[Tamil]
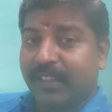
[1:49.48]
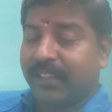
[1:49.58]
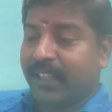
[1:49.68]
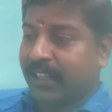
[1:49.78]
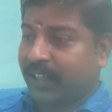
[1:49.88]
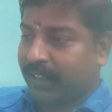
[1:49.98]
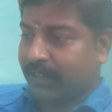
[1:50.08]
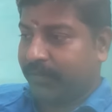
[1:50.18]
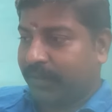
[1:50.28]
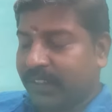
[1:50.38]
இந்த
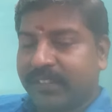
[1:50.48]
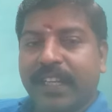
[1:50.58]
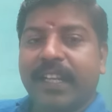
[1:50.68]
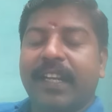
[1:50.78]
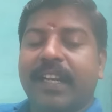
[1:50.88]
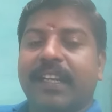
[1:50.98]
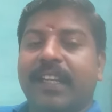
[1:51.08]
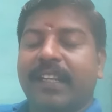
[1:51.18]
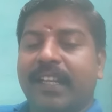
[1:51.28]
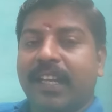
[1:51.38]
ஃபங்க்ஷனே
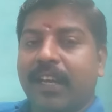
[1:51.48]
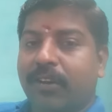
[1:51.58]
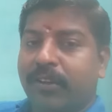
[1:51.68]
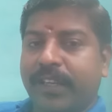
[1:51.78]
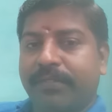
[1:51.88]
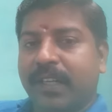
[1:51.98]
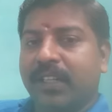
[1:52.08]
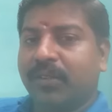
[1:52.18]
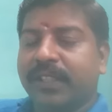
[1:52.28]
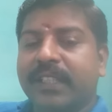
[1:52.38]
நடக்கிறதுக்கு என்ன காரணம் என்
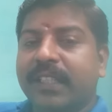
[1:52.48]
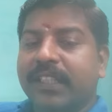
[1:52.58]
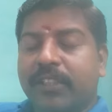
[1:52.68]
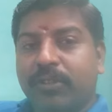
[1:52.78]
ஃப்ரெண்டு வந்து